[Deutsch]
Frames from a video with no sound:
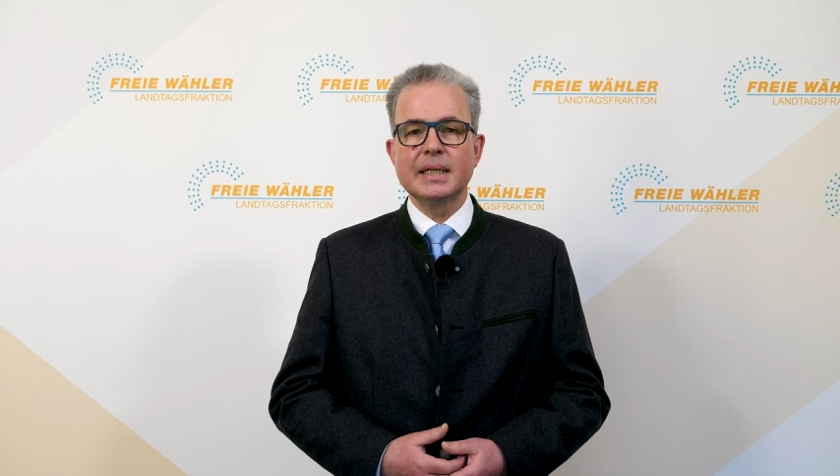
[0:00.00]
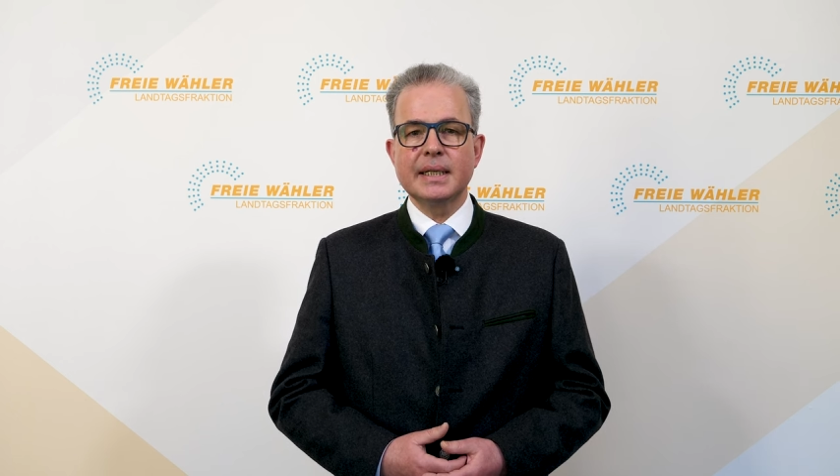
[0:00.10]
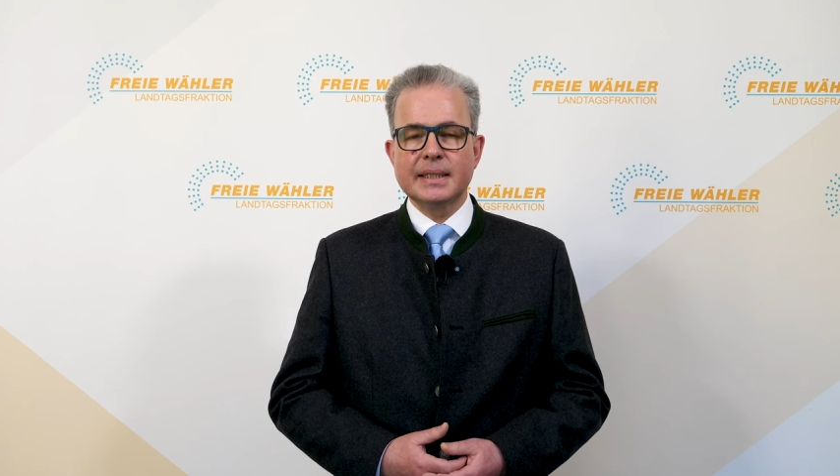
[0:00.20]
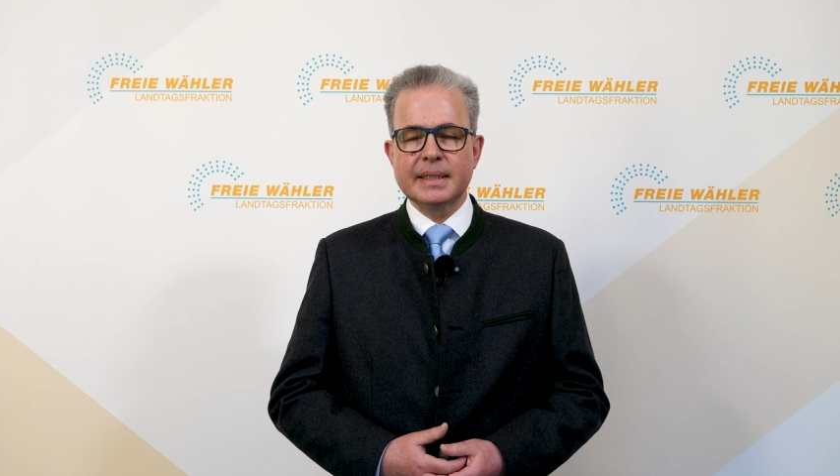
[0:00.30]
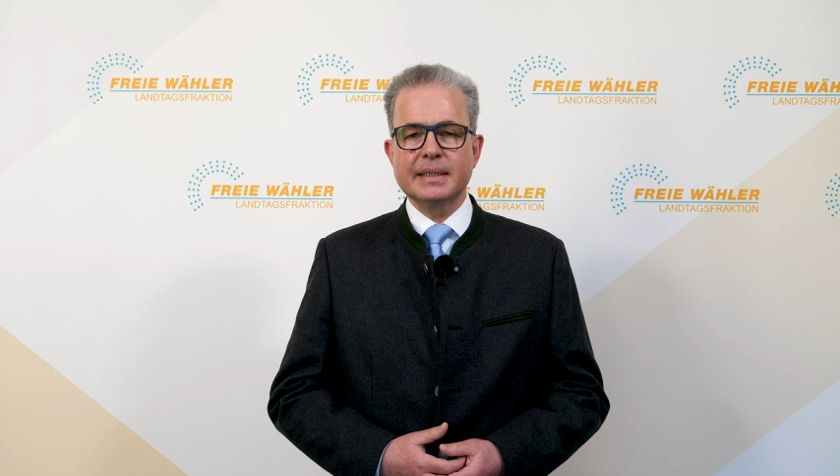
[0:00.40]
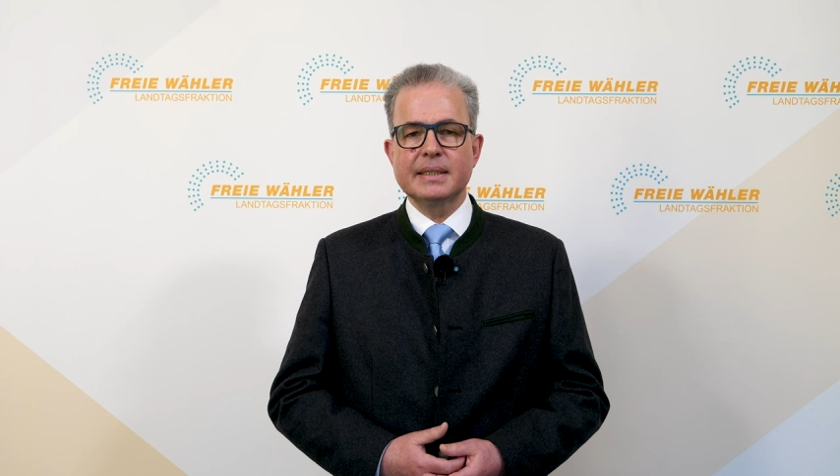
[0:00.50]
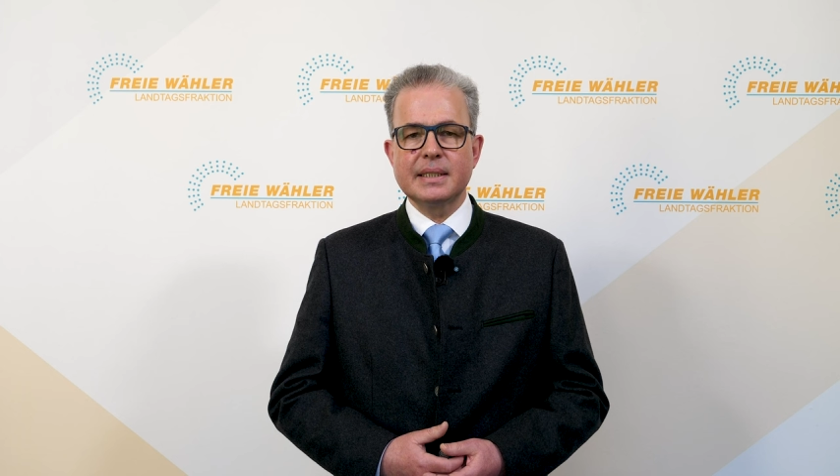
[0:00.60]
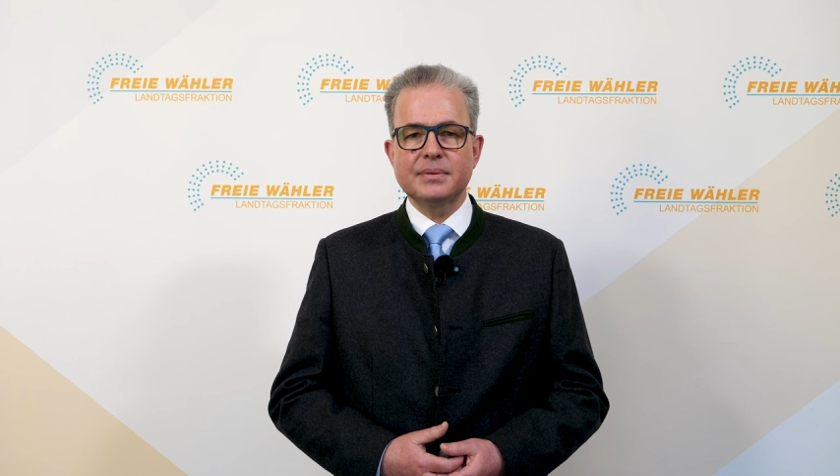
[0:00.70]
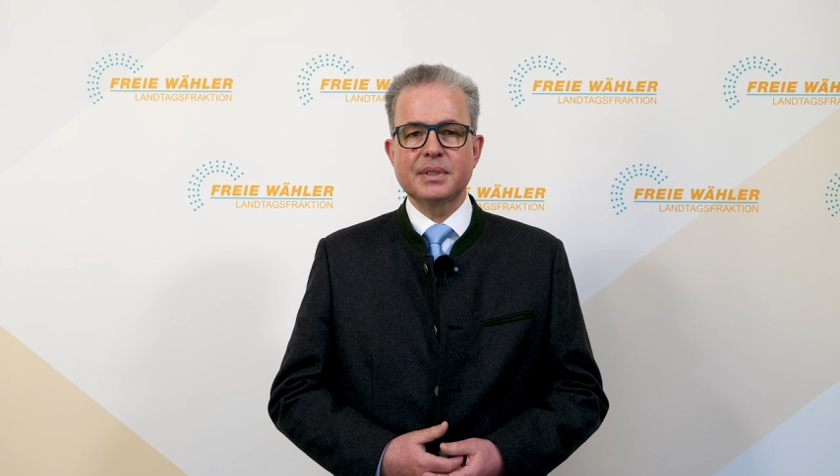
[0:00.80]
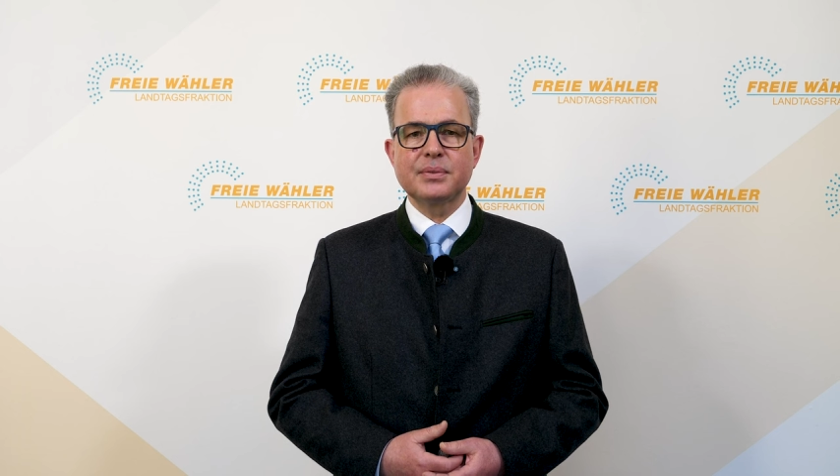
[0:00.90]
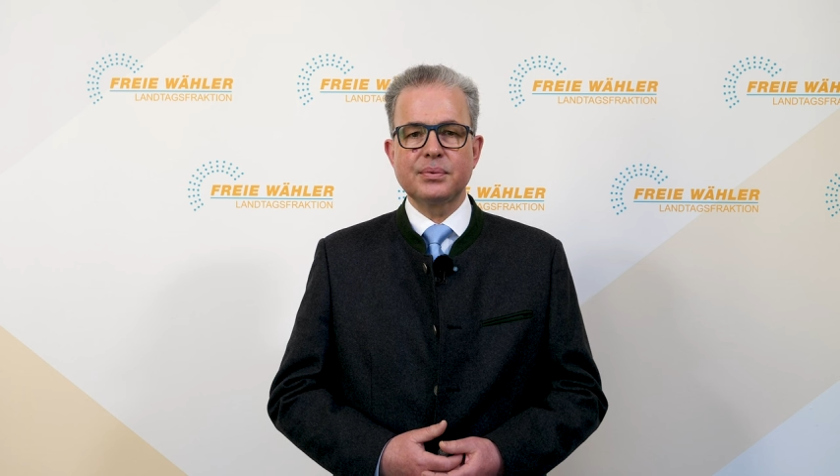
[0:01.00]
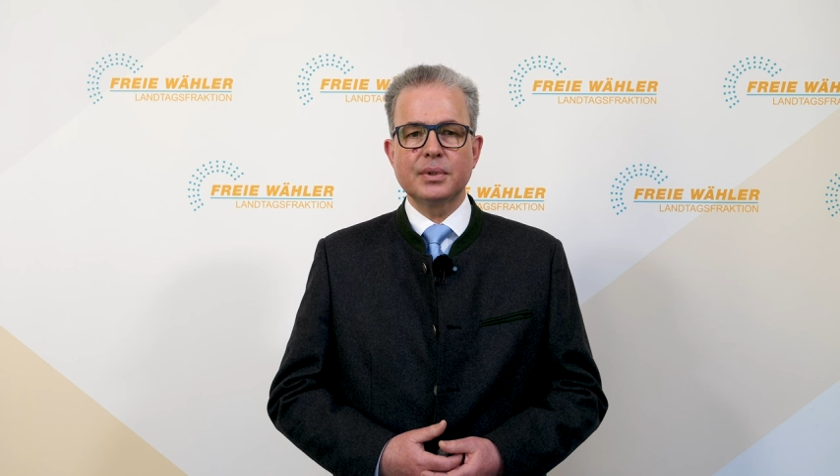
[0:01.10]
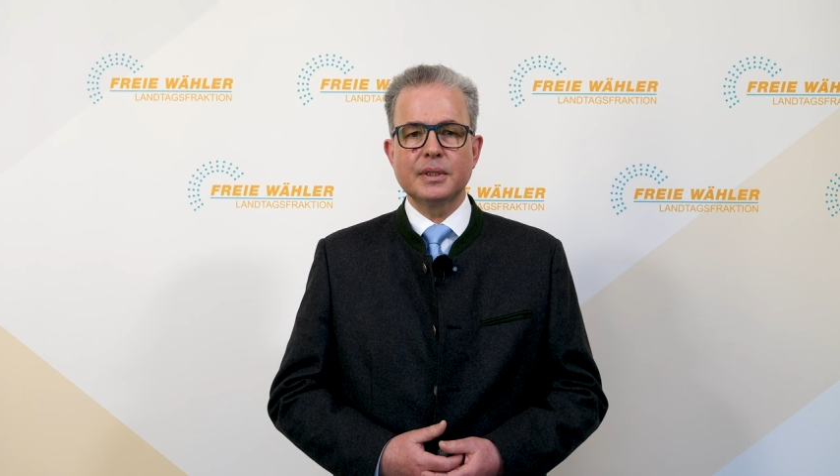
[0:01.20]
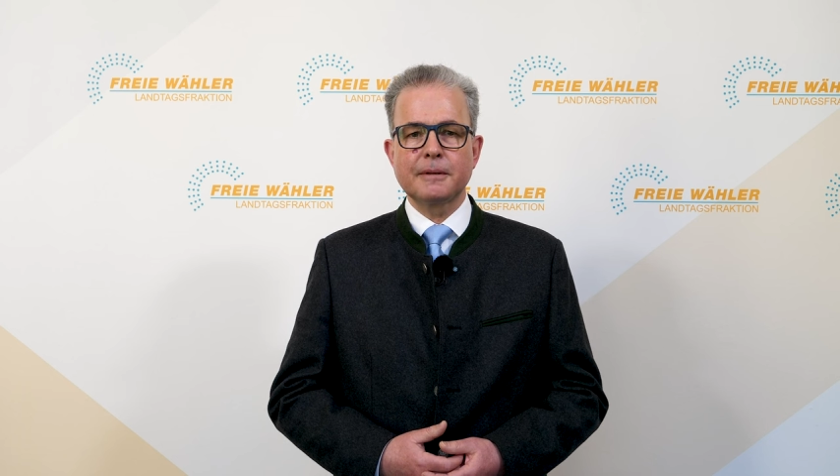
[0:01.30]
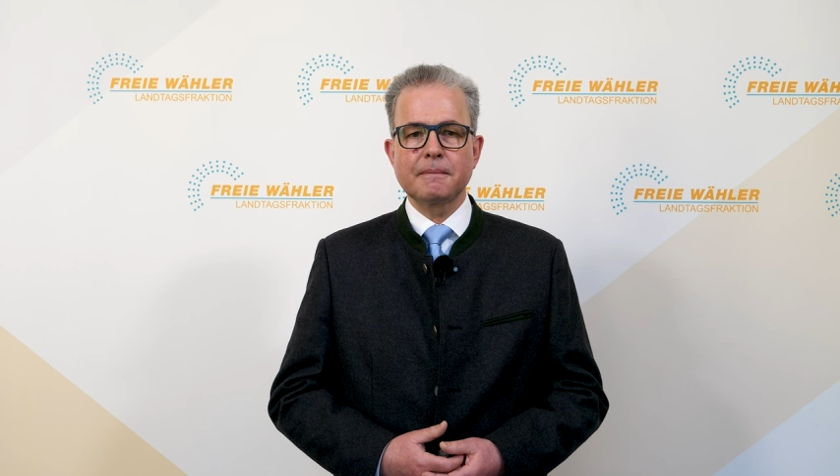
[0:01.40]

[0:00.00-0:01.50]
intensivst vor.